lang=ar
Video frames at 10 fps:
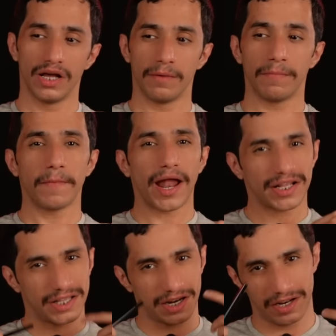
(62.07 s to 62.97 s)
ما
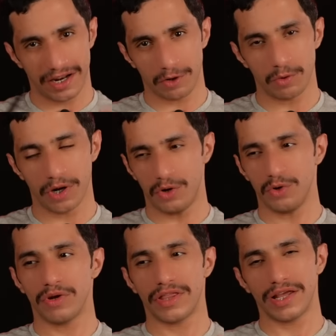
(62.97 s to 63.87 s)
نقدر احنا نقول
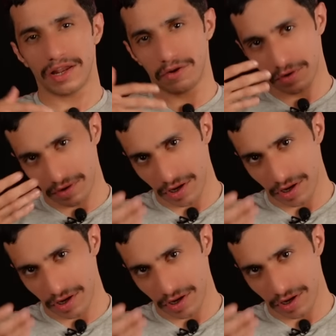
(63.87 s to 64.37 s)
الحلول دي لانه